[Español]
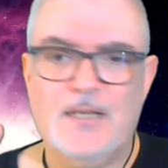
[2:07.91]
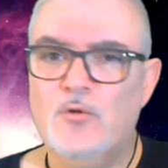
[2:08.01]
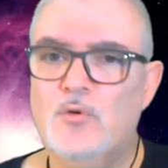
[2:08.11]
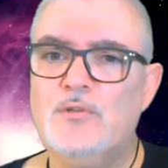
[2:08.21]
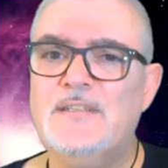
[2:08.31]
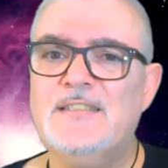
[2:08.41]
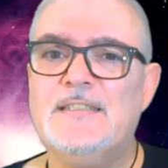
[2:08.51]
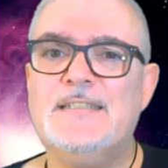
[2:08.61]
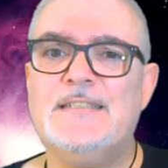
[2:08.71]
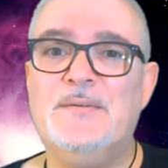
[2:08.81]
Luego tienes
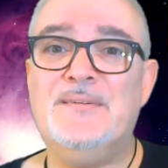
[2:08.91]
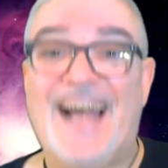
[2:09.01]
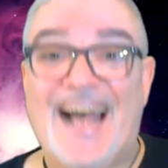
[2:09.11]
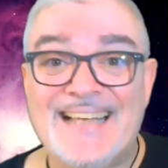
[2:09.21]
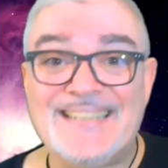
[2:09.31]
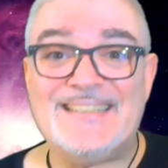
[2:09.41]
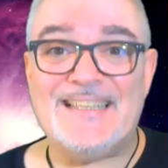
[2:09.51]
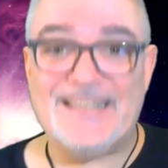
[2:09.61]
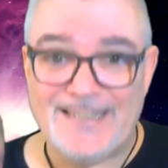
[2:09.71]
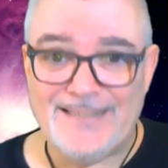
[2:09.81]
que escribir
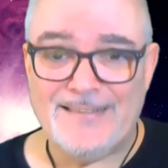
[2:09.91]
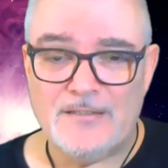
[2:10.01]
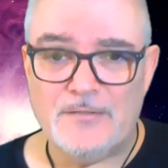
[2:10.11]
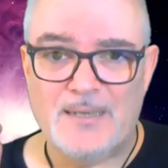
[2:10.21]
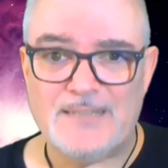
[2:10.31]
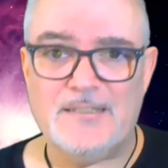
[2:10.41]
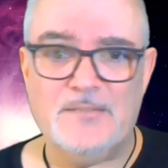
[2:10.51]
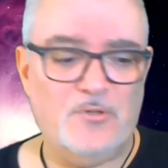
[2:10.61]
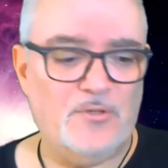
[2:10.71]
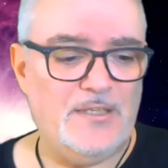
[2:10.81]
hasta 10,
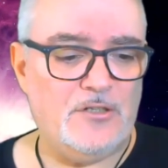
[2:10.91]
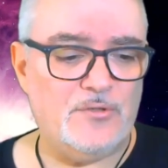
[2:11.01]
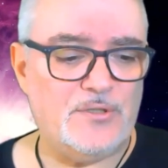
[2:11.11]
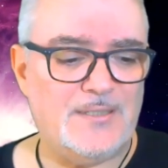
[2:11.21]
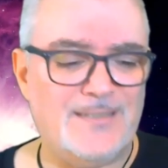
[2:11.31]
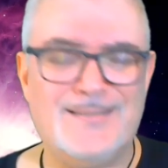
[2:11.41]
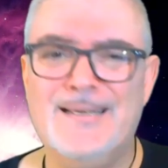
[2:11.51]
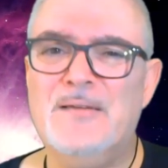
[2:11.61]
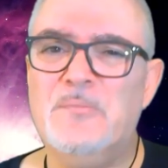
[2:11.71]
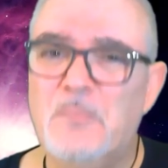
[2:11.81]
máximo 10 cosas
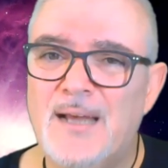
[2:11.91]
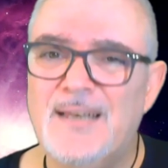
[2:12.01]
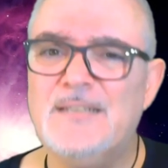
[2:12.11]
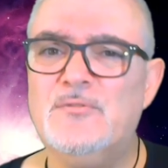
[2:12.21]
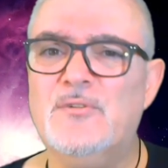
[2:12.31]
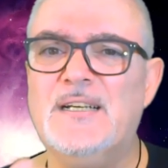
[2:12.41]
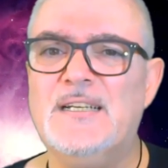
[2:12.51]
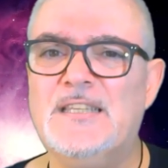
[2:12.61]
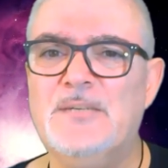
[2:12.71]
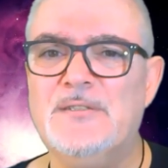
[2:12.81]
malas o
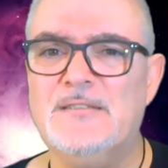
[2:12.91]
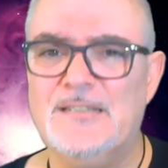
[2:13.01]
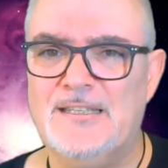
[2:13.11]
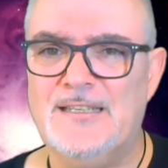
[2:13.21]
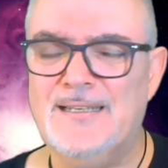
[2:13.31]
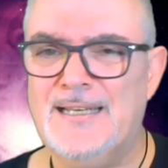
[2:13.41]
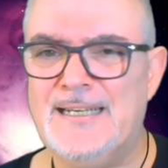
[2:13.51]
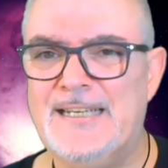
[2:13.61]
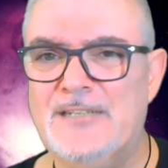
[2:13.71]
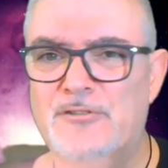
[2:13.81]
negativas de ti, las
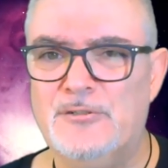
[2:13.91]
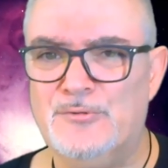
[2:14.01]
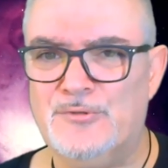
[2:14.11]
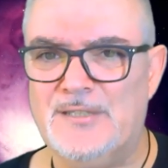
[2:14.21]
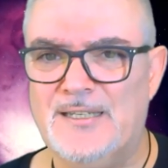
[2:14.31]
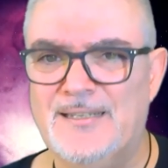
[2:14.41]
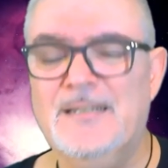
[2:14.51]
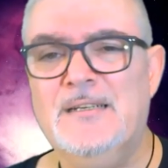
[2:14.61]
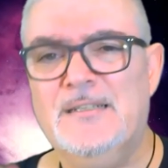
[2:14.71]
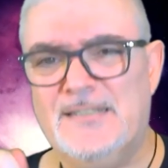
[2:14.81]
que no te gustan.
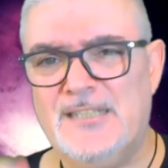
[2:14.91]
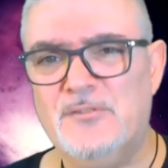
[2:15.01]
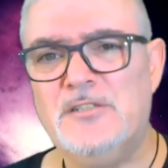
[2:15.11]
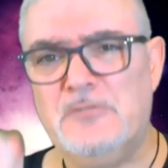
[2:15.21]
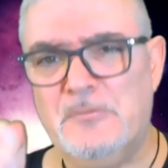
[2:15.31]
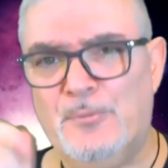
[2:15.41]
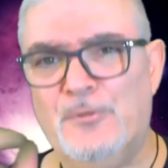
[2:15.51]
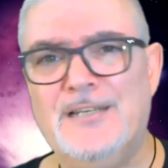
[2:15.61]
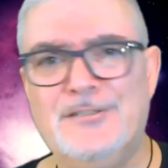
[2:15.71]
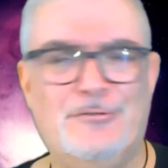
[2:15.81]
Sé honesto y
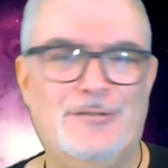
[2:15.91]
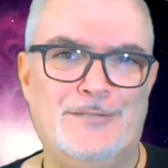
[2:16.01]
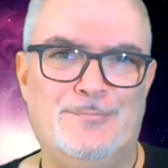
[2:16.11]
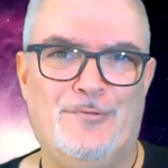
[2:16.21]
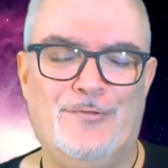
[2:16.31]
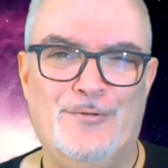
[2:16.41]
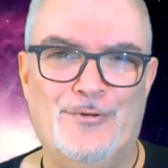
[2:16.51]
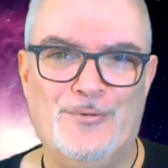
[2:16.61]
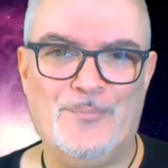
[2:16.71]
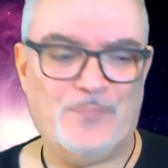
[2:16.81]
ponlas todas, por
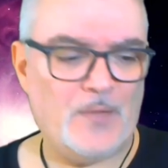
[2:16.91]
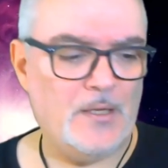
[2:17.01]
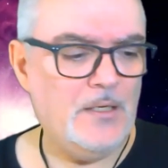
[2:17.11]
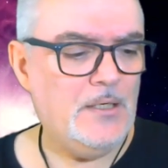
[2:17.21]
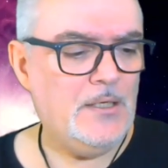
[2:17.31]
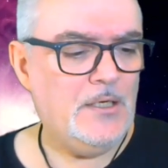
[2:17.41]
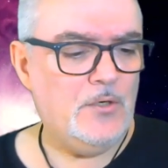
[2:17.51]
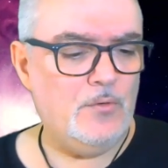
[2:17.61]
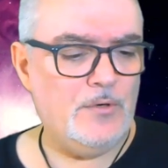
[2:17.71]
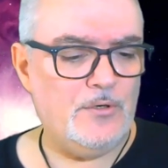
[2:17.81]
favor.
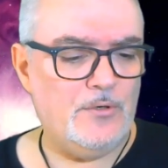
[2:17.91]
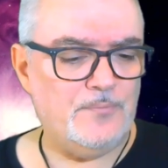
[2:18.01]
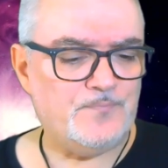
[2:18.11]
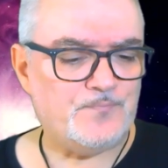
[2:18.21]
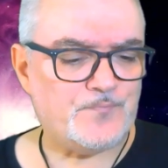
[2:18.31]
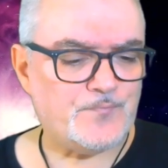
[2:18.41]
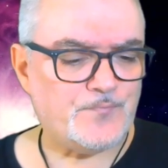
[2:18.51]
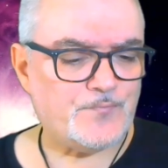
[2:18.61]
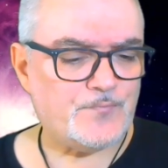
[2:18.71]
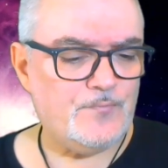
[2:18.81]
Luego,
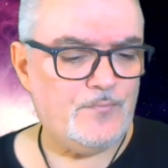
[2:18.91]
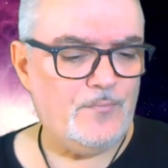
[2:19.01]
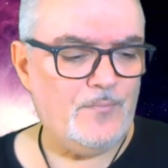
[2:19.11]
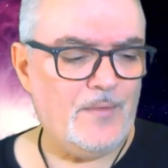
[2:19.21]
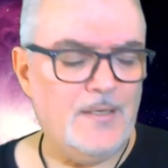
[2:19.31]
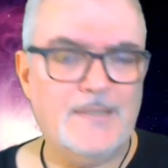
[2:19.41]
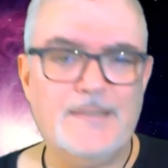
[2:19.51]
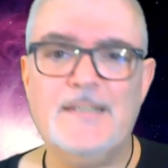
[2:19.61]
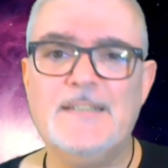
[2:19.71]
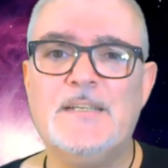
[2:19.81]

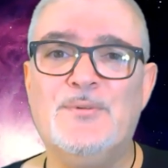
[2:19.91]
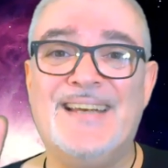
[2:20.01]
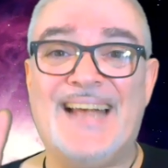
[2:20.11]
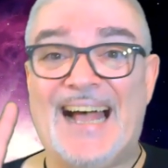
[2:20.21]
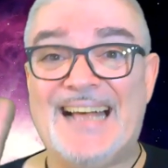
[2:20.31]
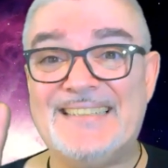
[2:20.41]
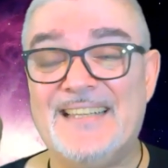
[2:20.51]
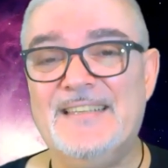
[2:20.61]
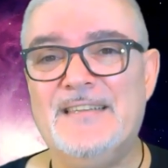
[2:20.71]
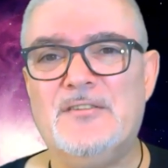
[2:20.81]
tienes que poner hasta
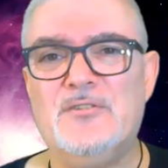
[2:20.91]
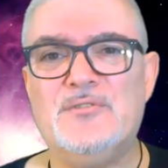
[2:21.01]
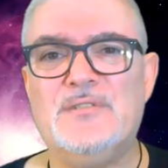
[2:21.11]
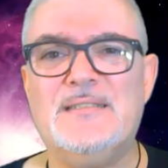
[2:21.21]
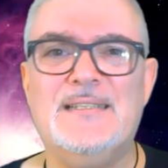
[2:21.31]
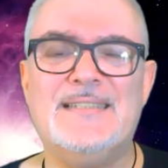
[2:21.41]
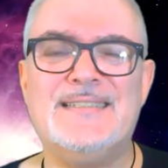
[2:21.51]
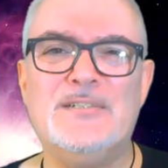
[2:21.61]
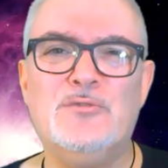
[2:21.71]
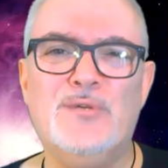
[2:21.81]
10 cosas en las
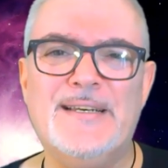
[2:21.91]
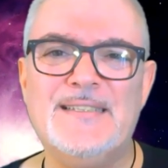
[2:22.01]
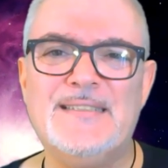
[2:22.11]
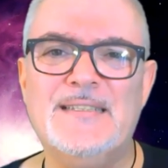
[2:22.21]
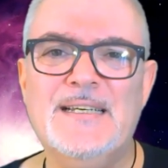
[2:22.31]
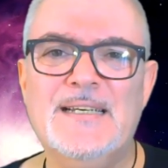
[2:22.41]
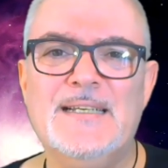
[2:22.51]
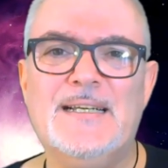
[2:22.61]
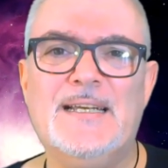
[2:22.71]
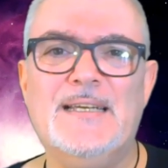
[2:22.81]
que tú crees
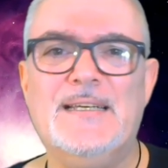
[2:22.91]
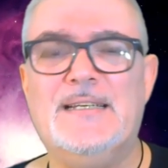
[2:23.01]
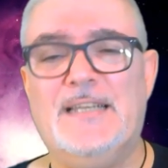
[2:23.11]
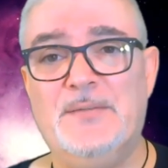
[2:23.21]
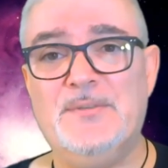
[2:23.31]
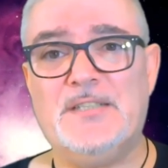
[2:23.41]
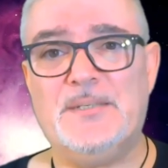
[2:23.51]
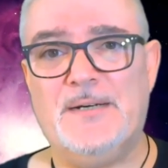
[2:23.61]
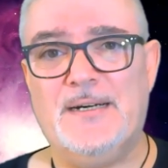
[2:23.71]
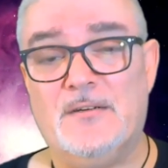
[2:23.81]
que, debes
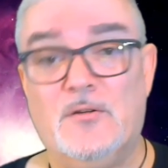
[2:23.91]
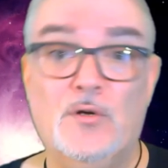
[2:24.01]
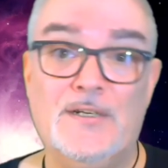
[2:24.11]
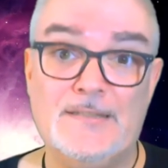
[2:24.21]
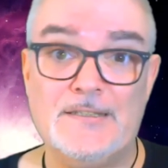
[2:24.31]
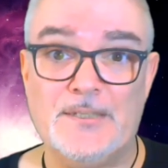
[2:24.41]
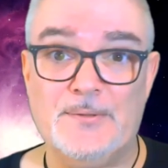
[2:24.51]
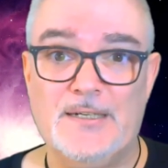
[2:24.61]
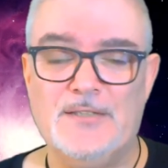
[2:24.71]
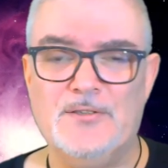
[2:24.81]
trabajar o que estás
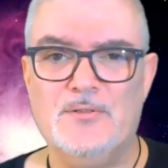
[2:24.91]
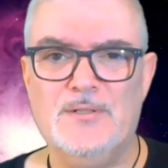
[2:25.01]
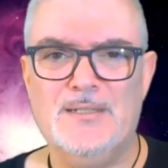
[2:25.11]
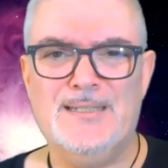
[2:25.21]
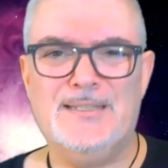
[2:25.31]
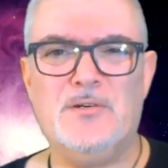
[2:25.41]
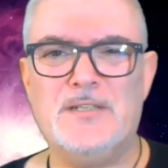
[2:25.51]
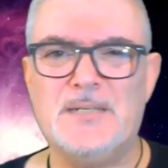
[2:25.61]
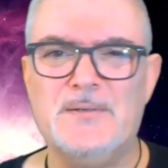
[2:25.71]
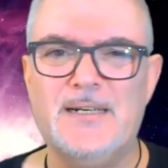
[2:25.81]
trabajando. Tengo que
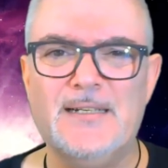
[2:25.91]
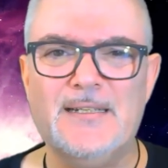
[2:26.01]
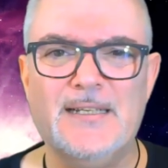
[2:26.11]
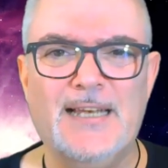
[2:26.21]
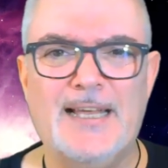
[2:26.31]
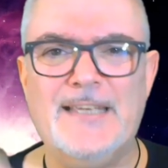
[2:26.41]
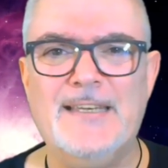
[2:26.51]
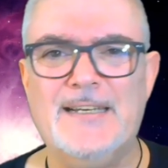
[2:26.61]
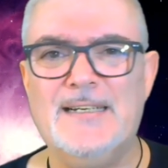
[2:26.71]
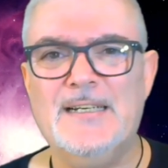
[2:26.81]
trabajar en la
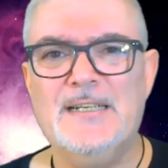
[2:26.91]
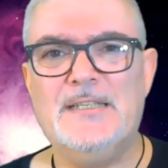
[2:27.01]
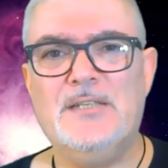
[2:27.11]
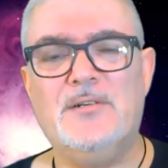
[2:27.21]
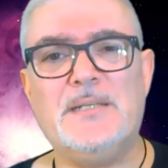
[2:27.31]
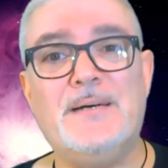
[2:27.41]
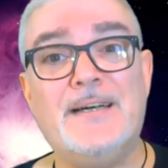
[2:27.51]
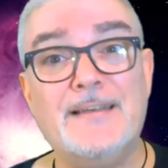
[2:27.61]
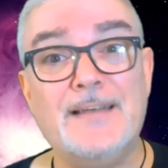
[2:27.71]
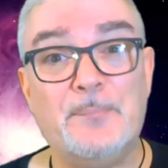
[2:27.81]
ira, tengo que
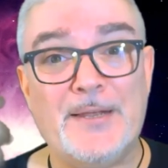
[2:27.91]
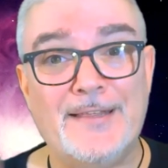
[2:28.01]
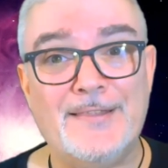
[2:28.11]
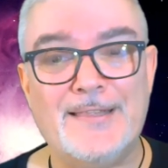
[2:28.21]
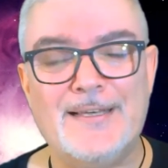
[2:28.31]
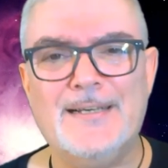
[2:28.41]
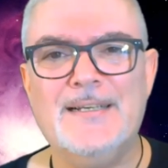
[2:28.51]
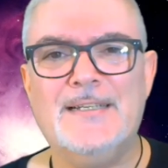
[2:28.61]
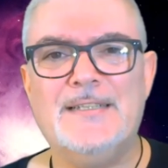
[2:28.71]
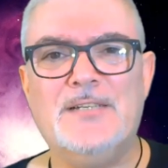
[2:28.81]
trabajar en la pereza,
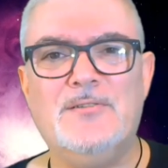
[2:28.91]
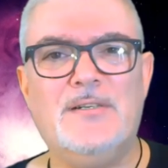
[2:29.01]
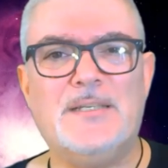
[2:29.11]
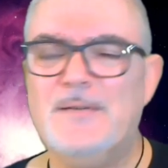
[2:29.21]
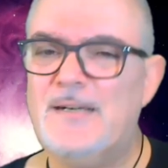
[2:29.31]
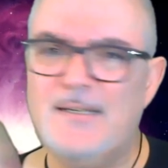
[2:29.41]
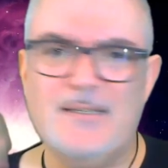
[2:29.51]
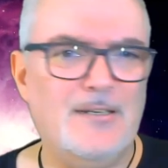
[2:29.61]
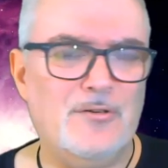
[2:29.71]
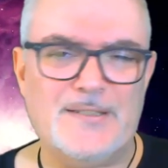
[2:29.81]
tengo que trabajar
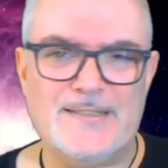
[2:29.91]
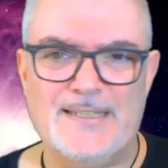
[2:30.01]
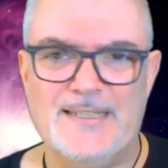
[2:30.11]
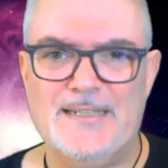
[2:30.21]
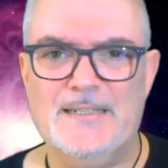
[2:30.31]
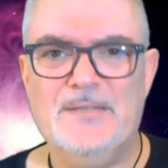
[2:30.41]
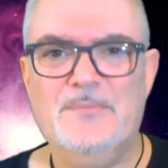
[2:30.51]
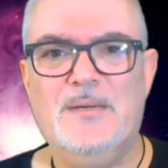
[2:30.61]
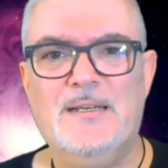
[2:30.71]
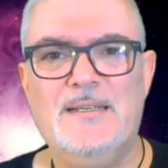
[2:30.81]
en lo que sea,
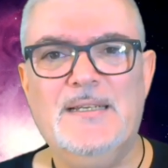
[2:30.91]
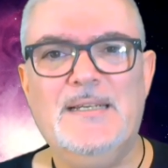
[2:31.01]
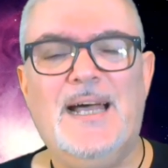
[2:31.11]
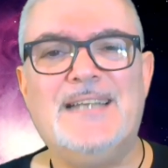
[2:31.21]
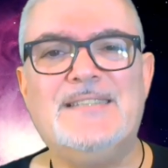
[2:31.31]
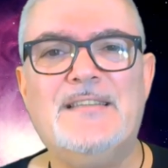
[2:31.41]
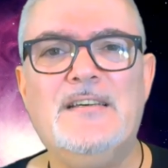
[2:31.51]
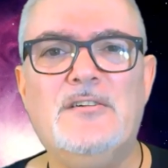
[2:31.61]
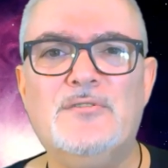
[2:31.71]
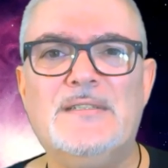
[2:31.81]
¿vale? Hasta
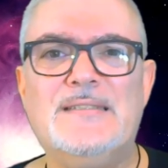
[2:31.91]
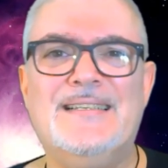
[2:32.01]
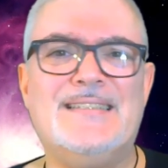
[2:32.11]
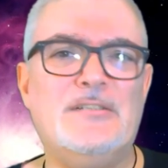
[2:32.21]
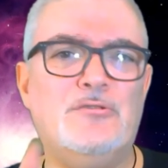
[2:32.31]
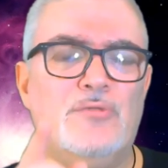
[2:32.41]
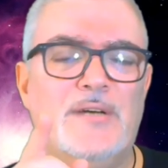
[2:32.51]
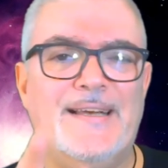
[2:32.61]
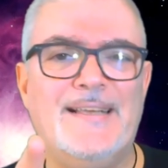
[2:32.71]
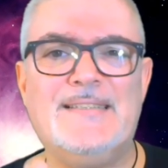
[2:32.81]
10 cosas en las que tú
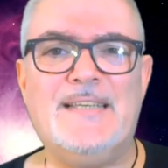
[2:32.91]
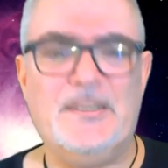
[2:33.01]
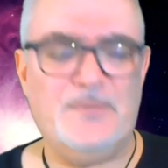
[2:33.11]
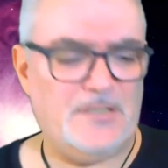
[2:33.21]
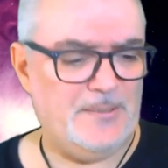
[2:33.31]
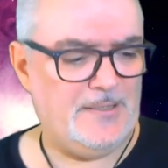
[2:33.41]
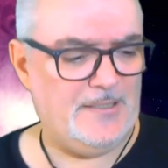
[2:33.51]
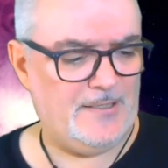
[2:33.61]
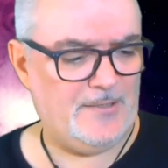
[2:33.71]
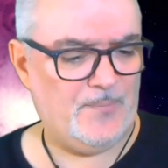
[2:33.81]
crees que debes trabajar.